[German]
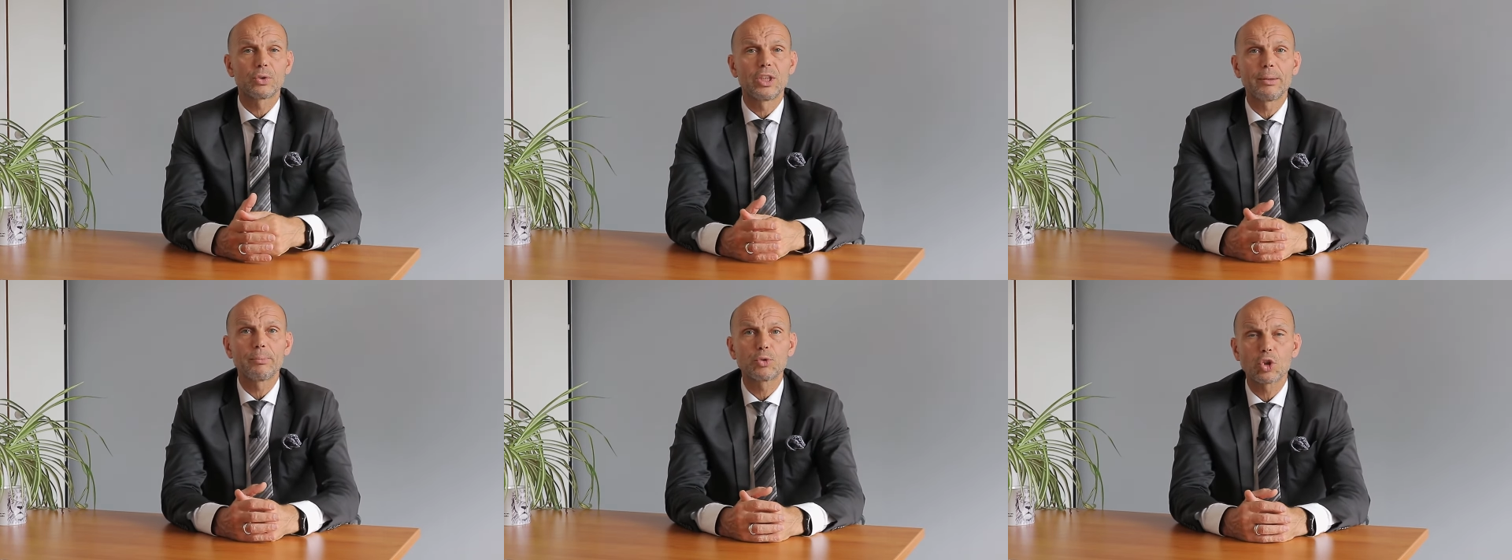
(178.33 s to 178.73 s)

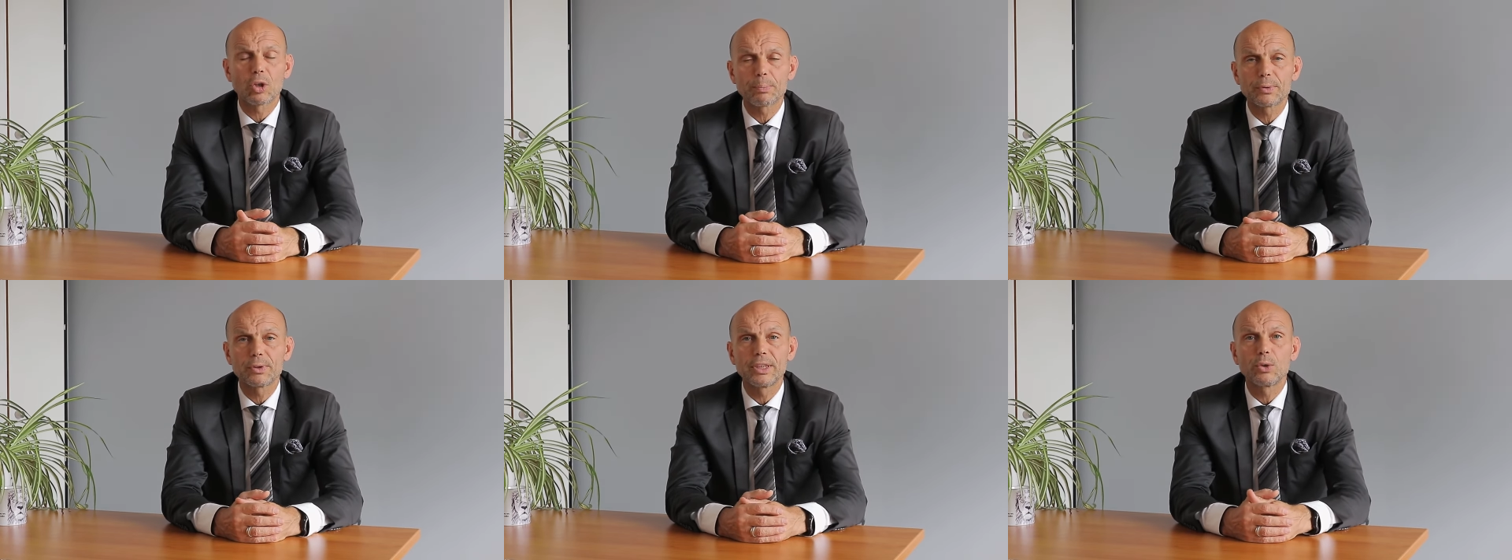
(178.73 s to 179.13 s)
zu dem
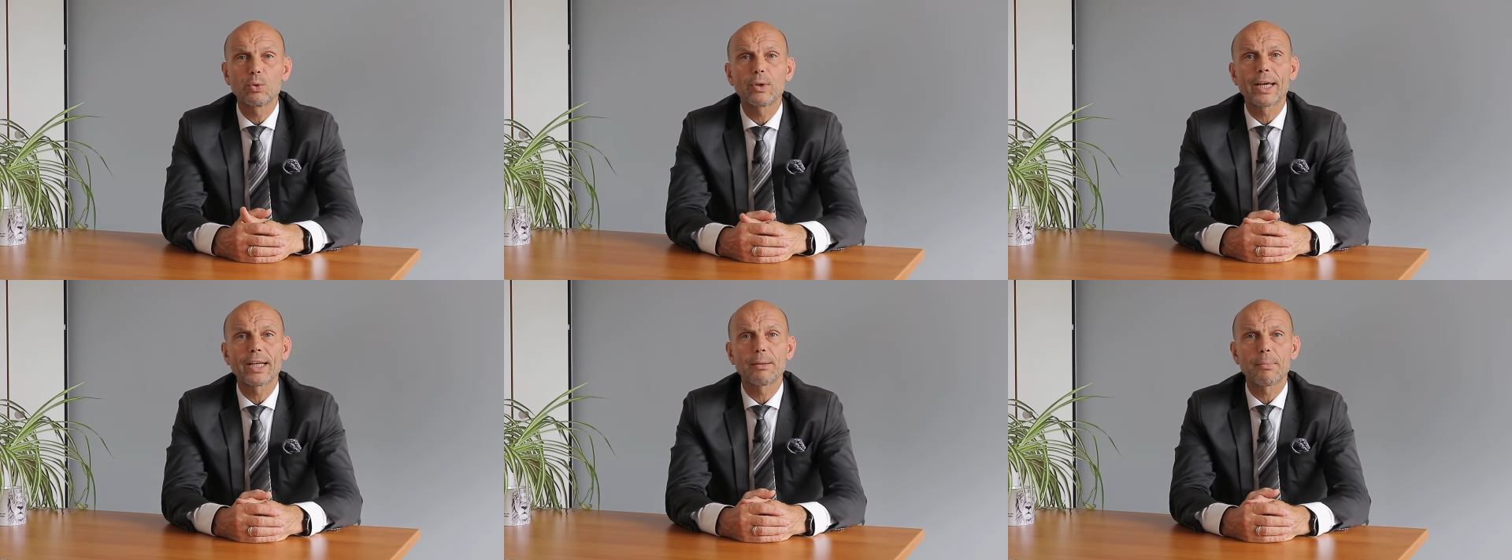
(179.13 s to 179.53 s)
Job,
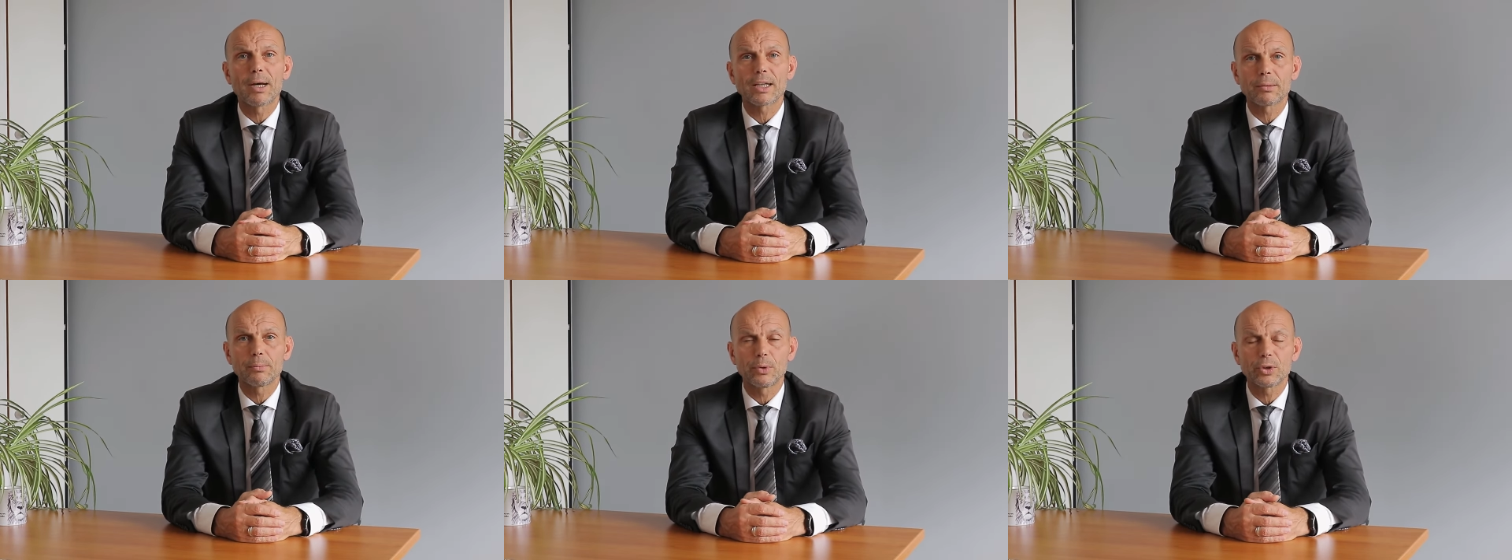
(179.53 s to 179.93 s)
den du gerne
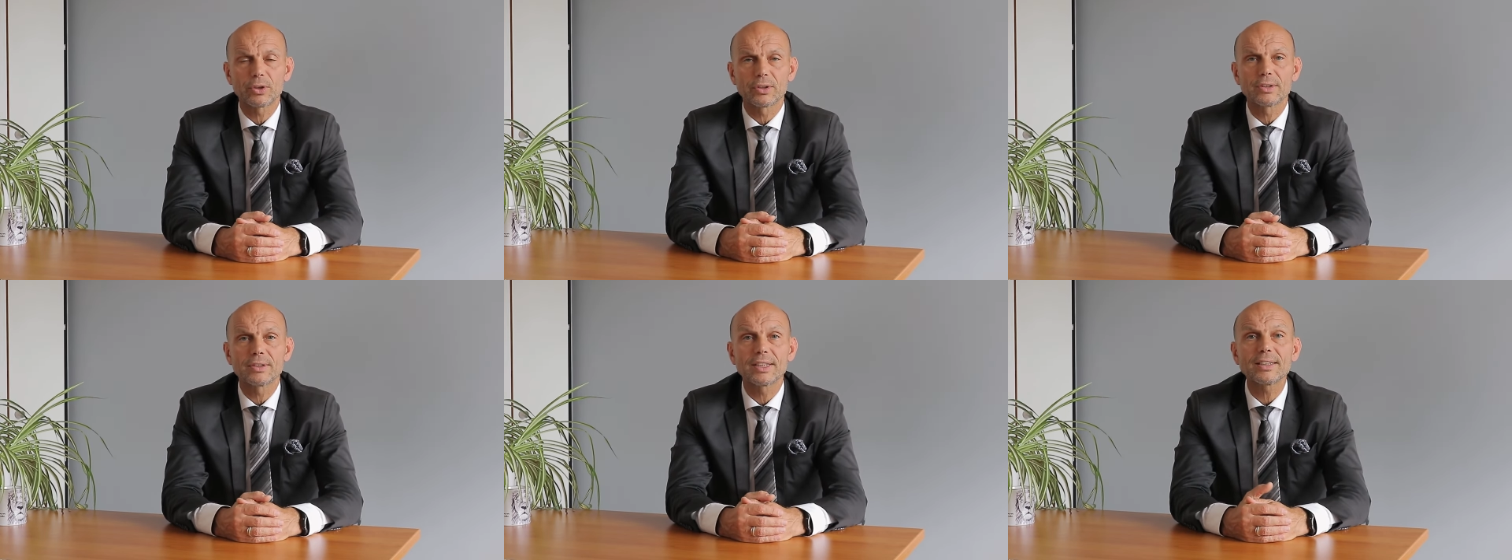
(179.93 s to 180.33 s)
machen
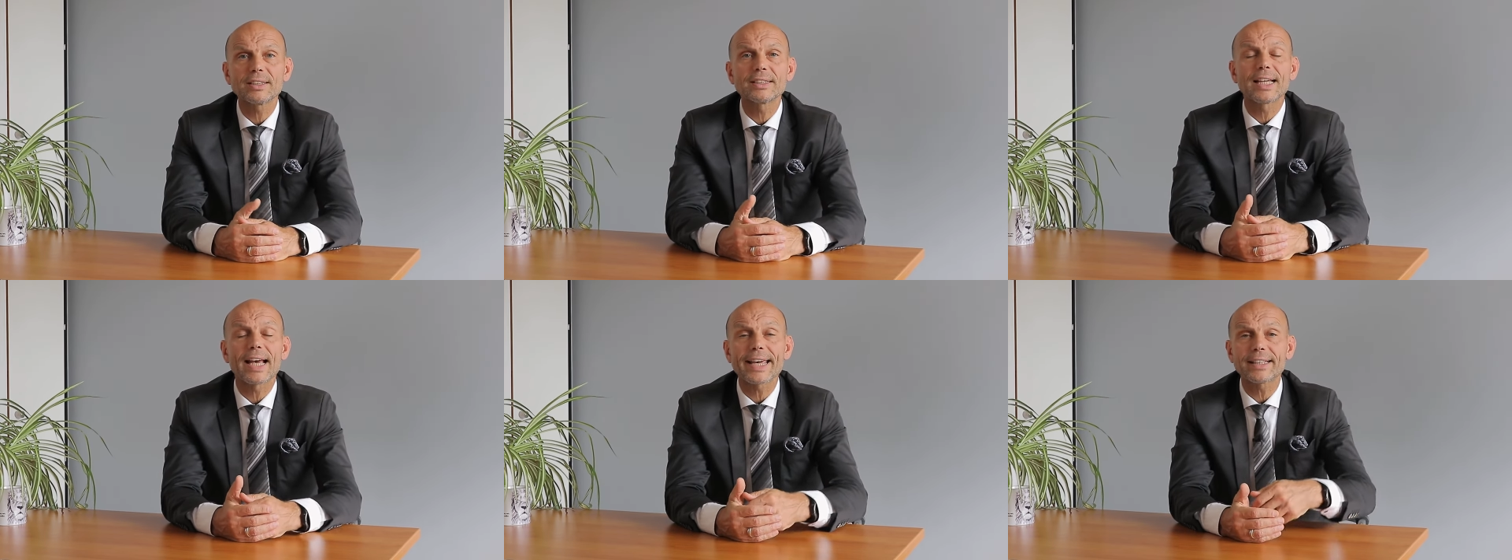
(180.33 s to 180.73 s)
möchtest.
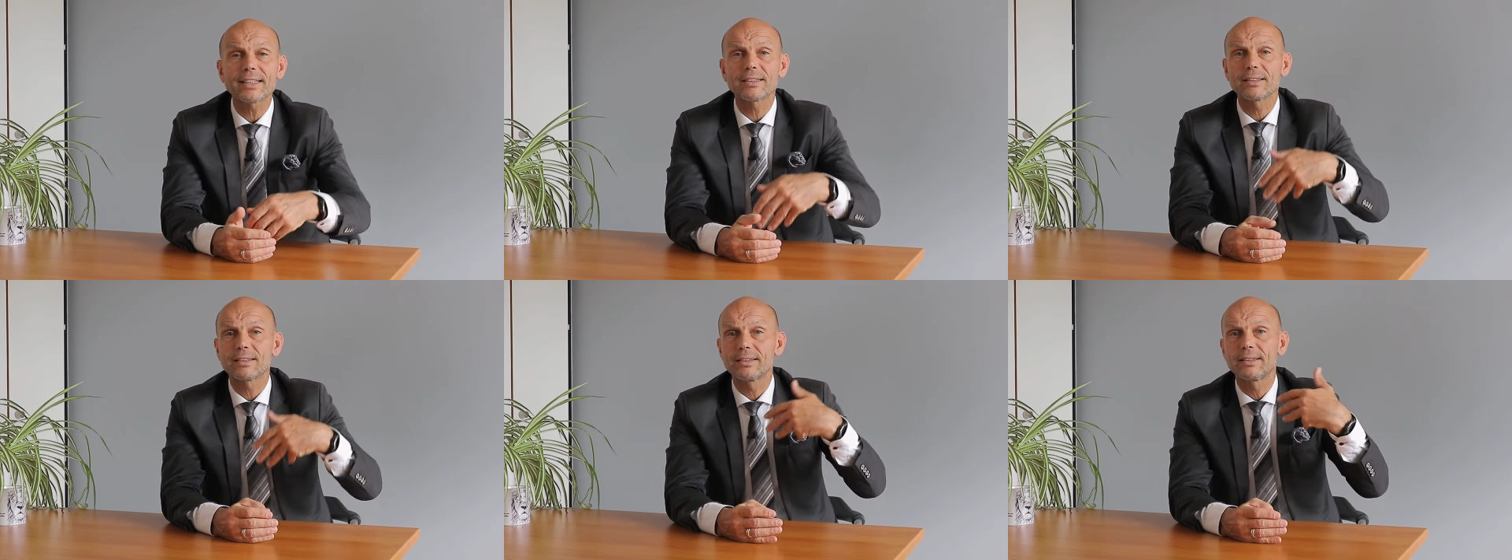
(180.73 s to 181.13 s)
Das
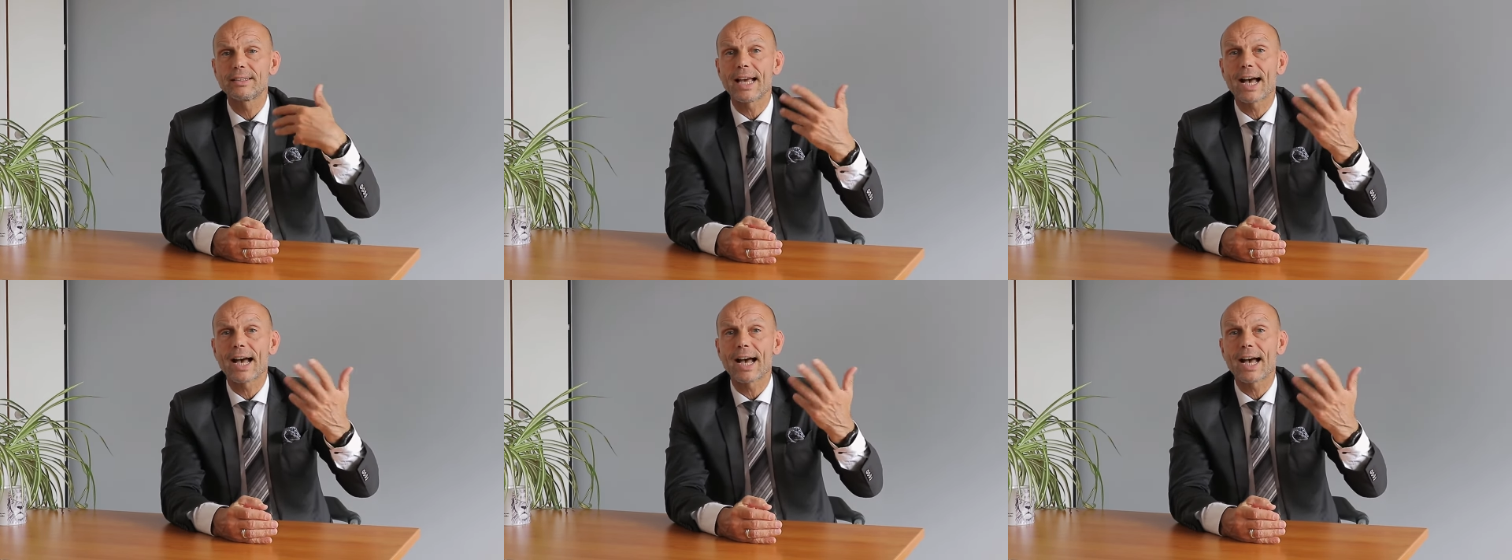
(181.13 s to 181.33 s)
zeigt